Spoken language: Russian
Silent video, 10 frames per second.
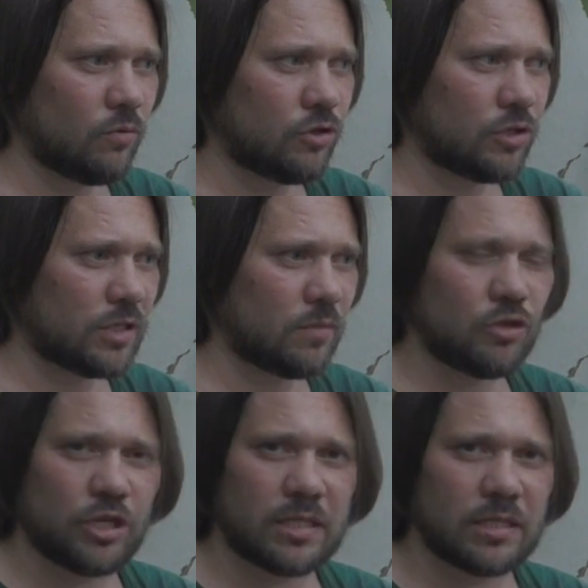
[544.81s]
очень
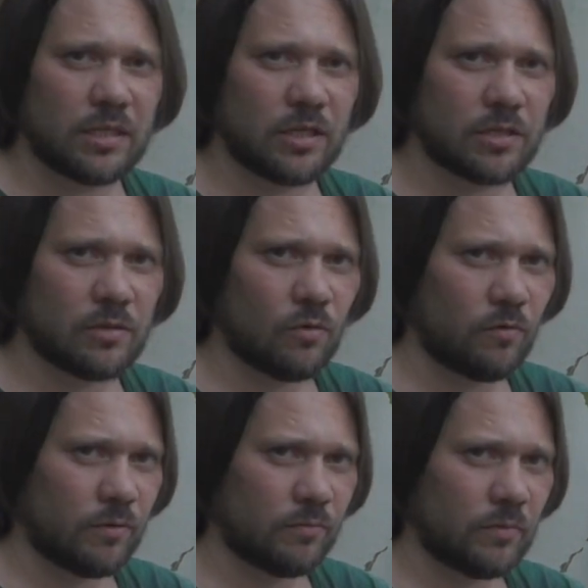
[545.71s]
замечательное
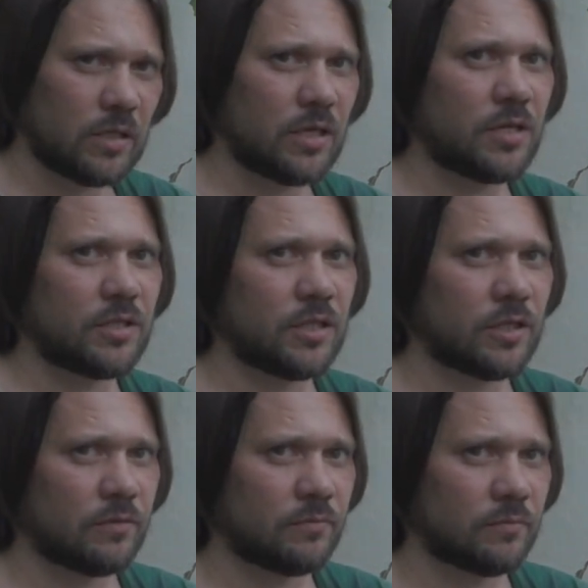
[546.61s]
слово – еретик.